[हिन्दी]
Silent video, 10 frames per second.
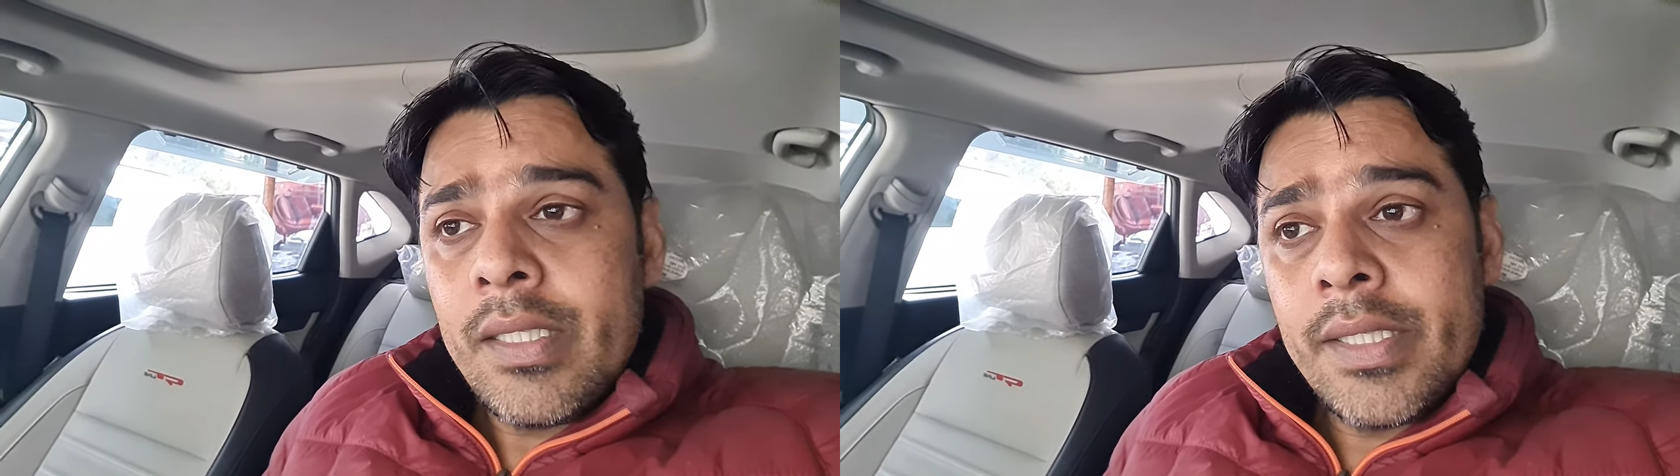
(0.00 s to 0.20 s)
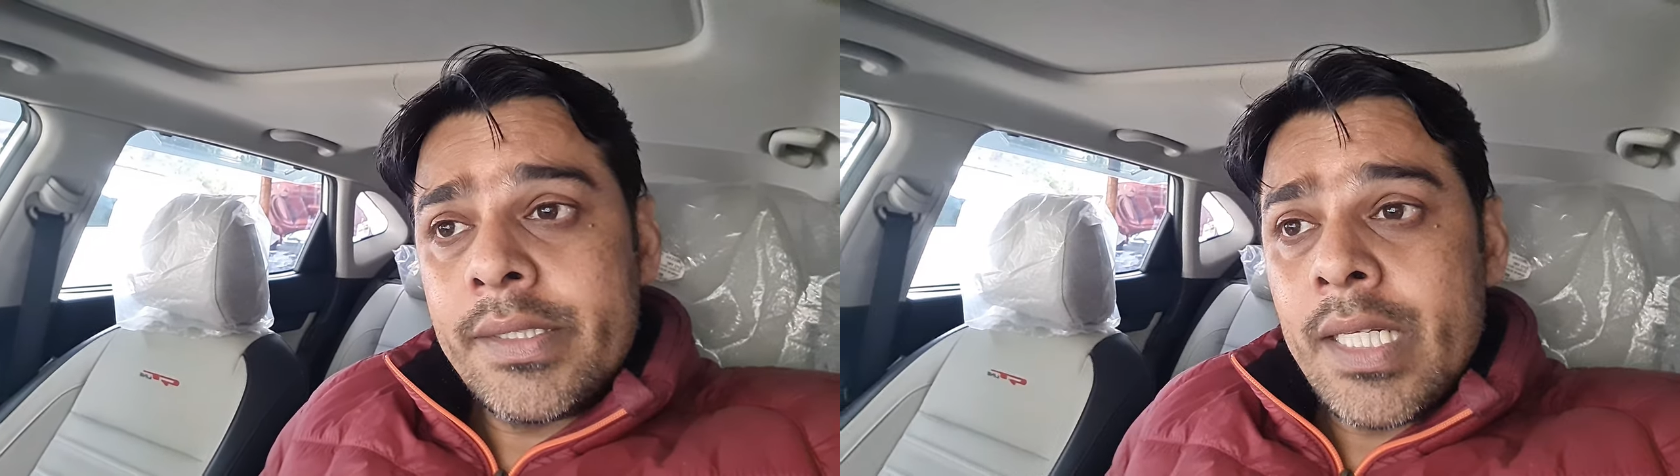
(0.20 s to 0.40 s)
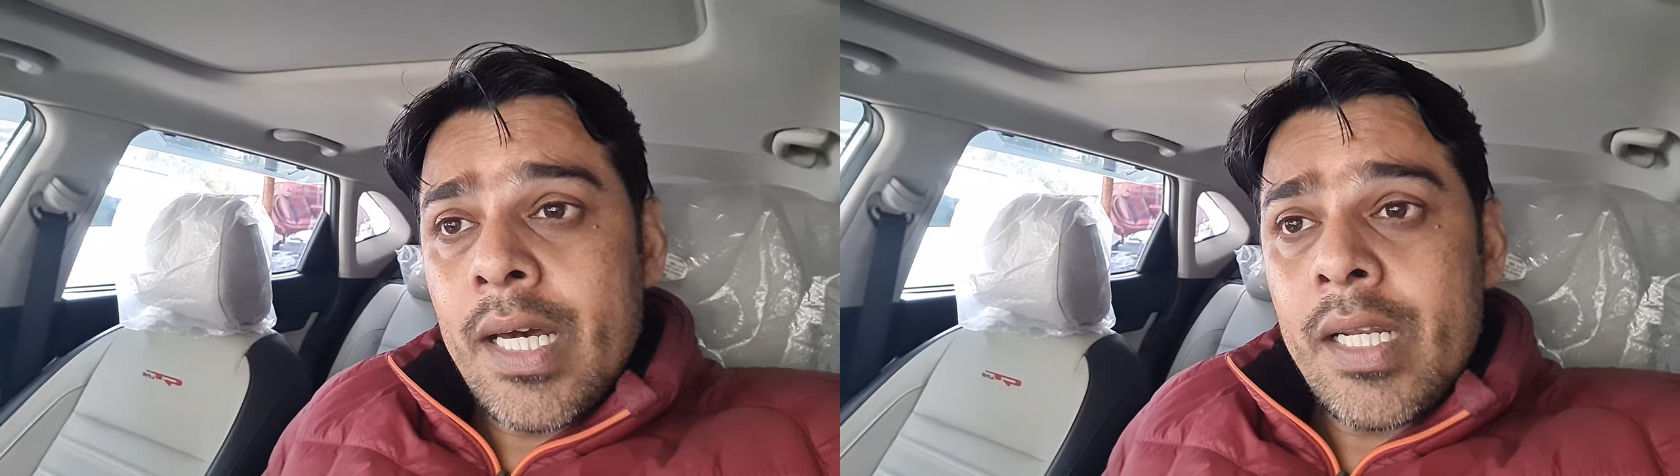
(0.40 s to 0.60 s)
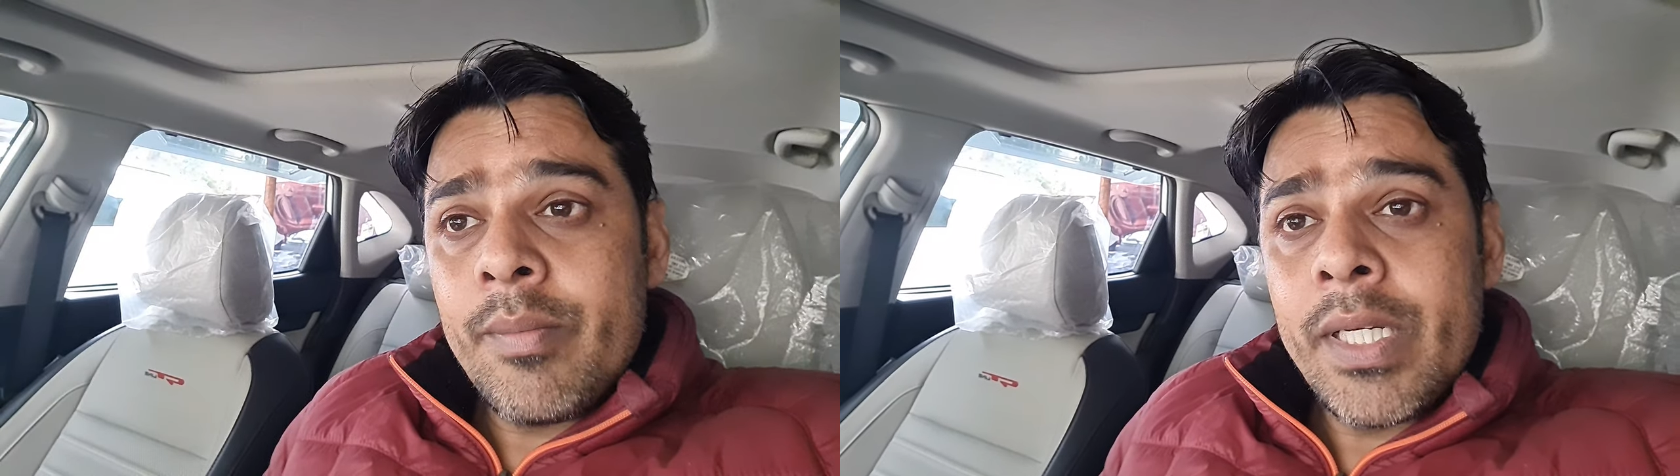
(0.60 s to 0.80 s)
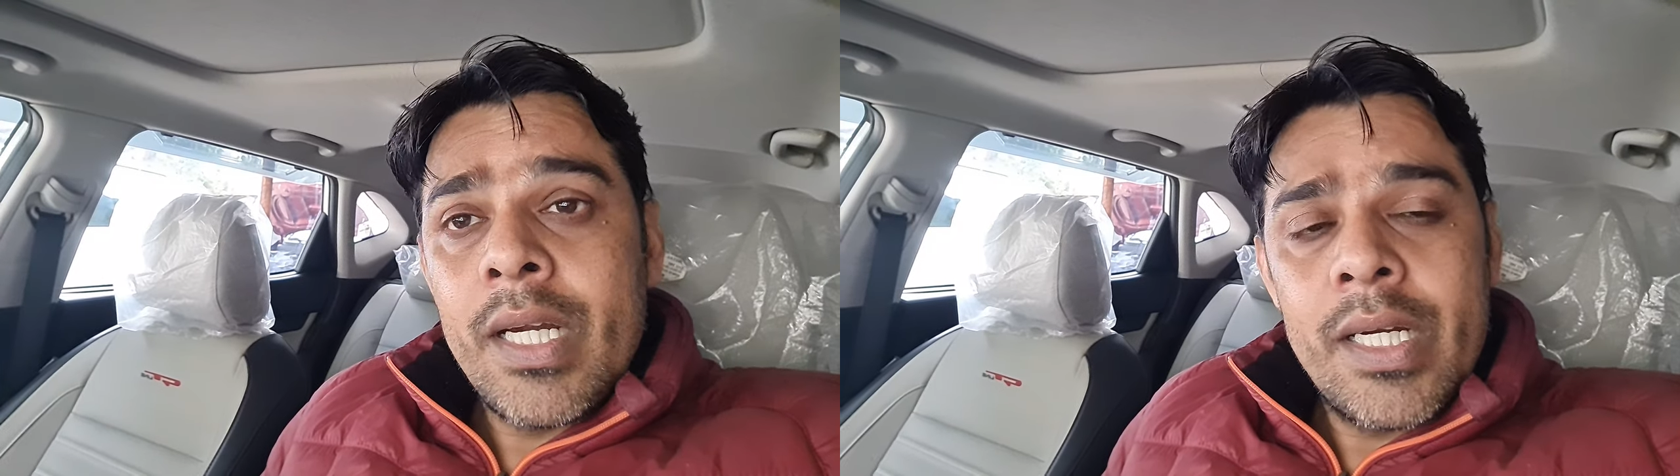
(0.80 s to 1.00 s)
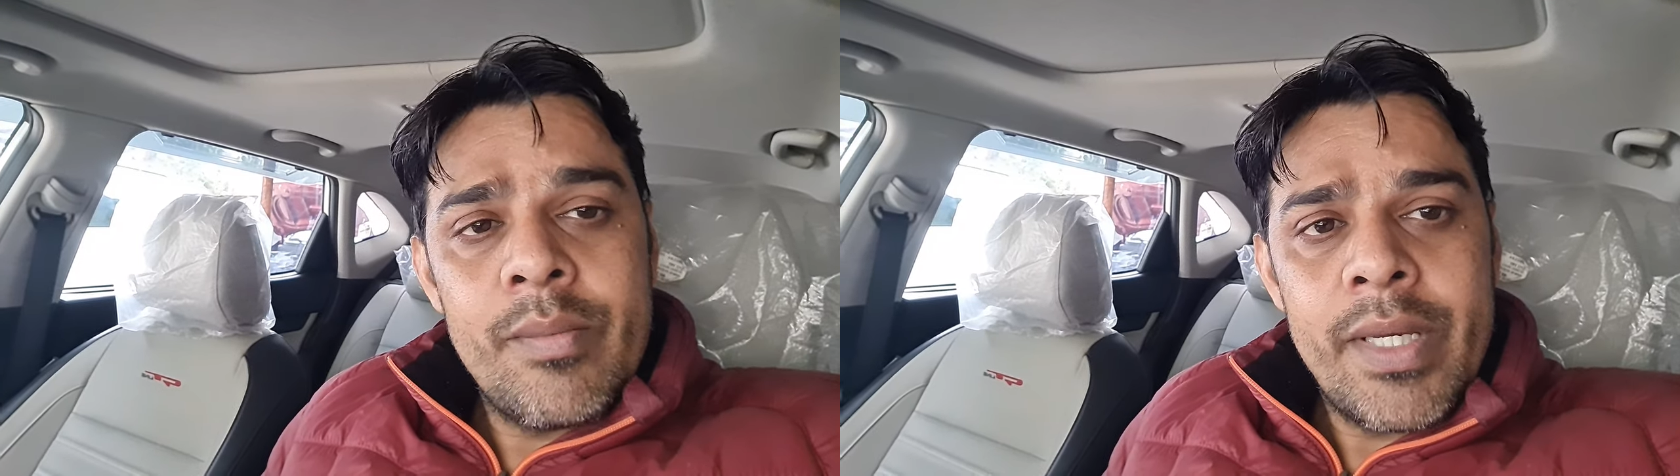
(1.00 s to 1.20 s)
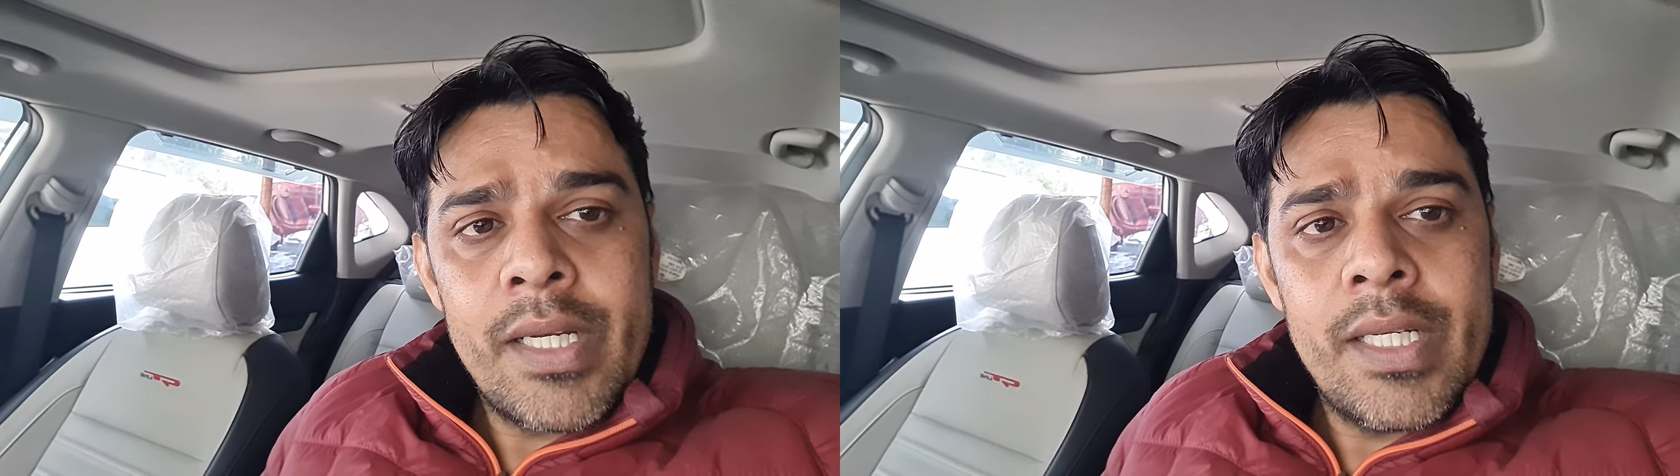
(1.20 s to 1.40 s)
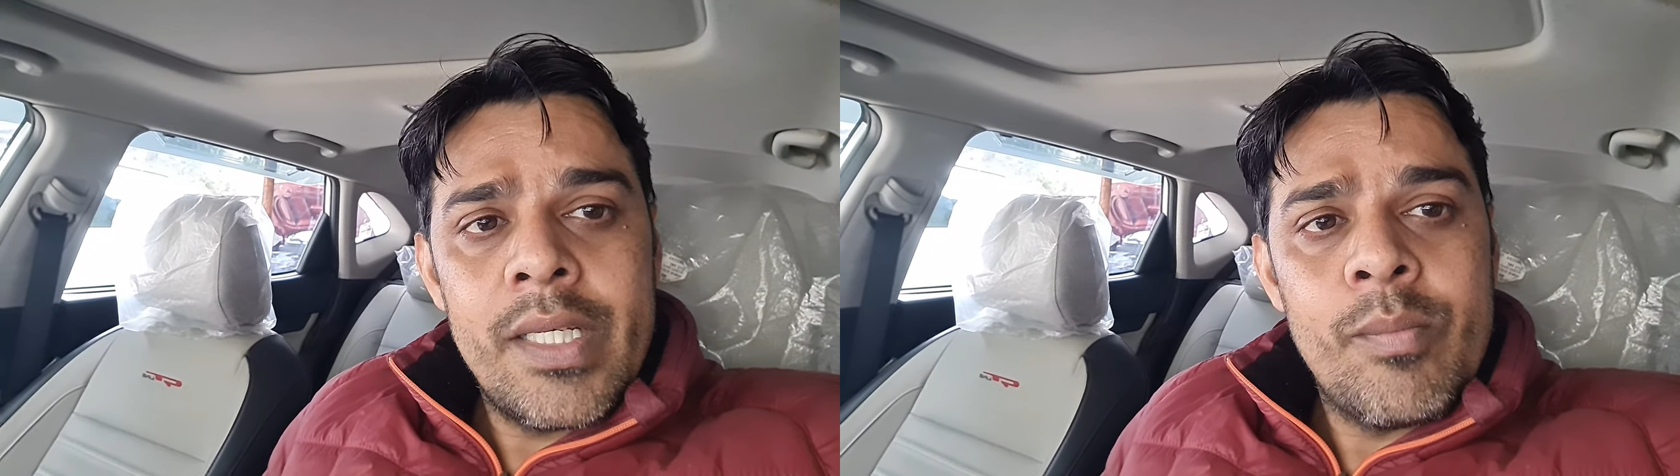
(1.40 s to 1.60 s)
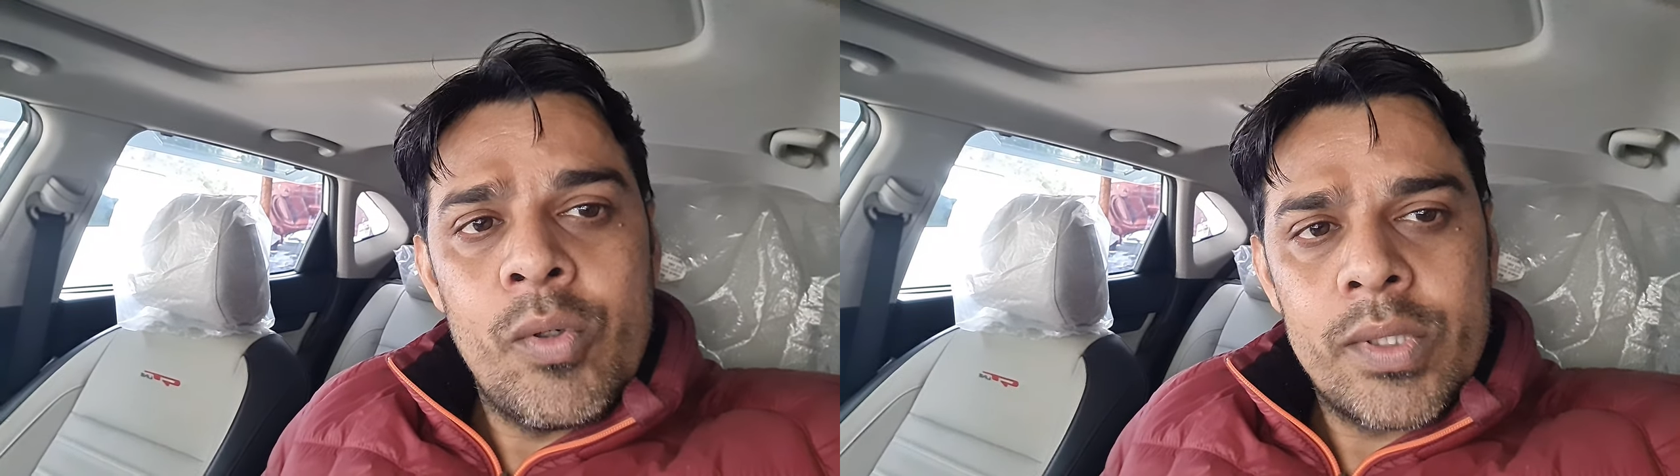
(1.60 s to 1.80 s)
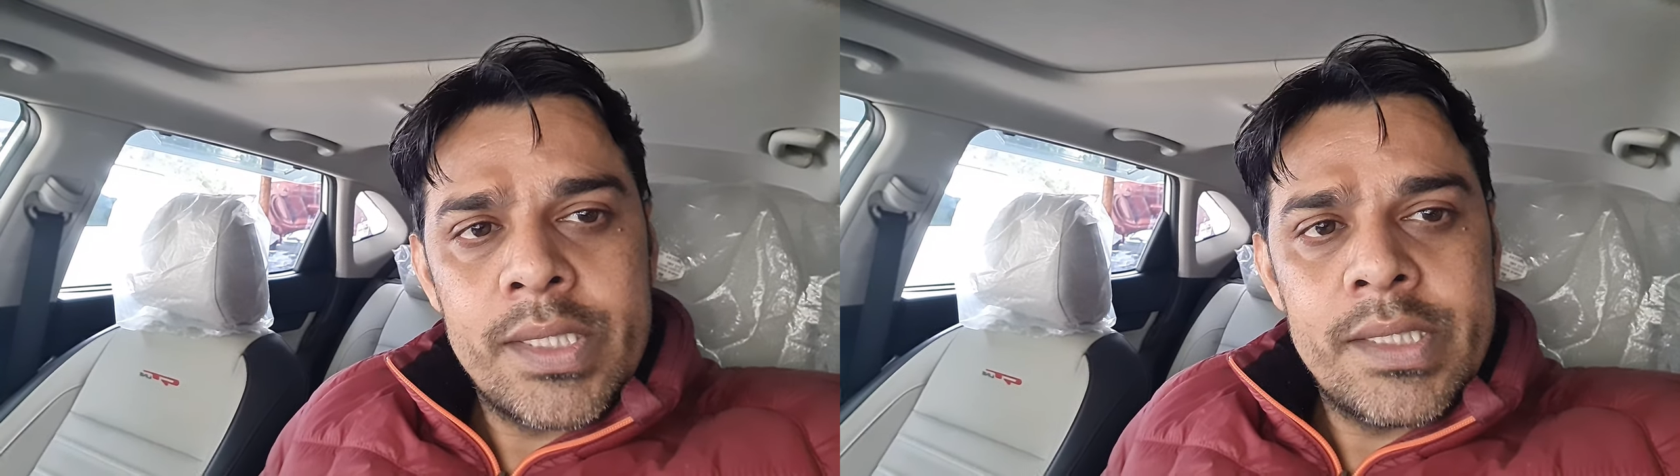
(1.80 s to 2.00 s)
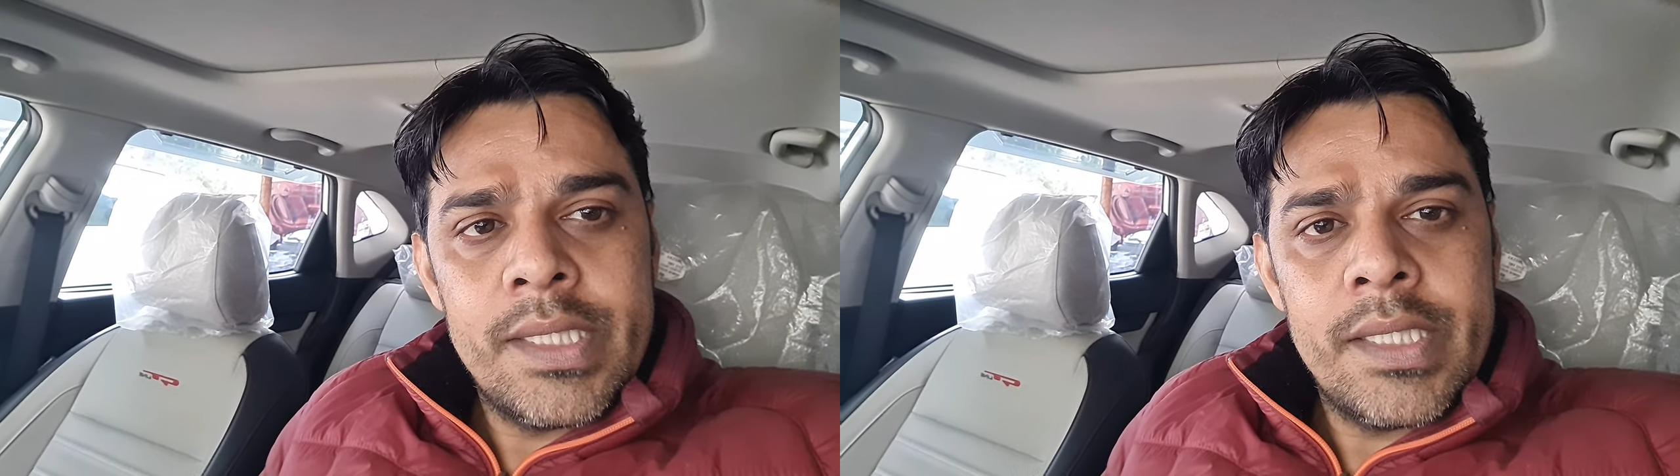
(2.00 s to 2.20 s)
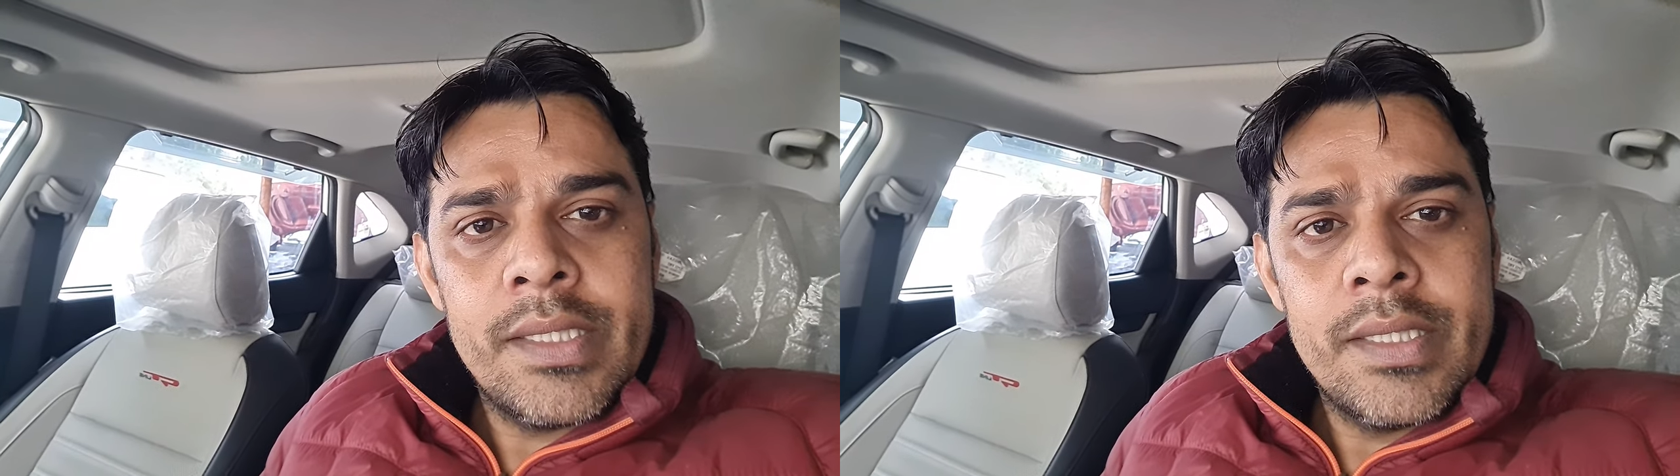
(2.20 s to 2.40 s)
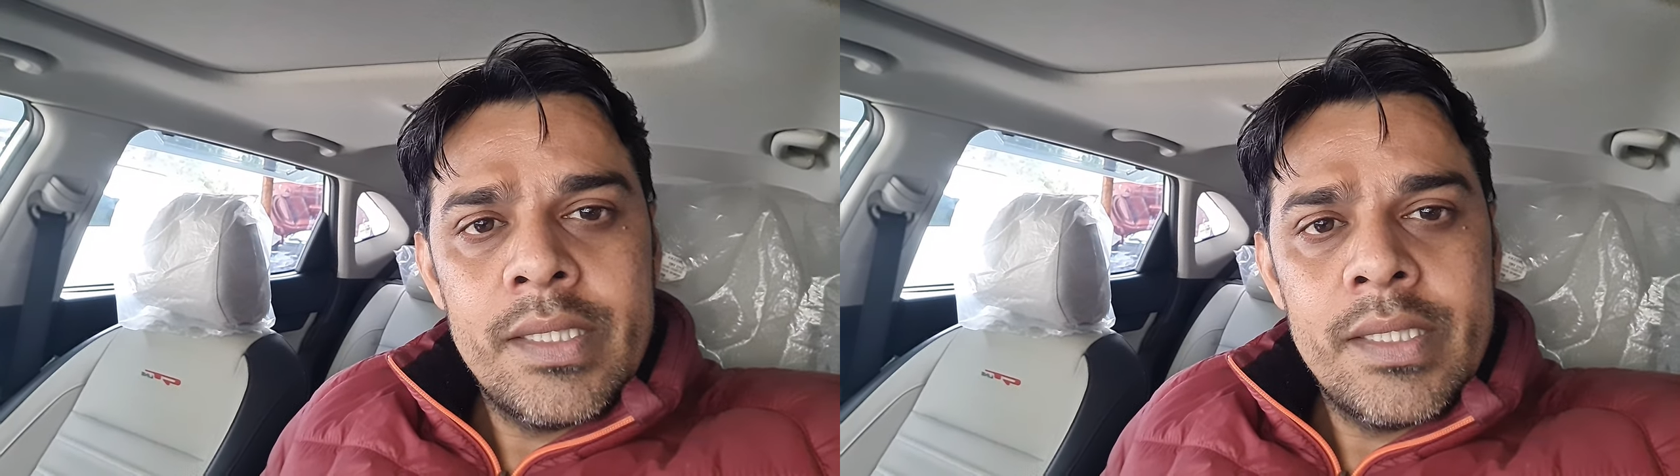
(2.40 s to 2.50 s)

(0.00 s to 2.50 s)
ना चलाने में गाड़ी मेरे लिए बहुत अच्छी है